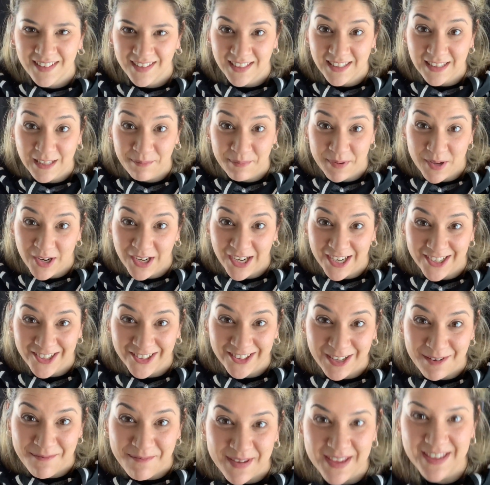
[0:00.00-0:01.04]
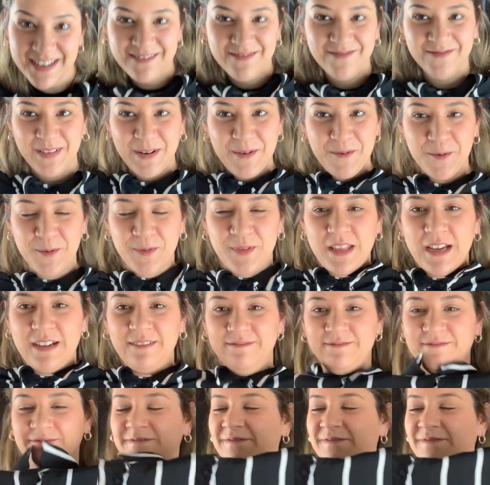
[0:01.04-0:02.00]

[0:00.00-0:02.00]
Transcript: Está piola, ¿no? También me gusta.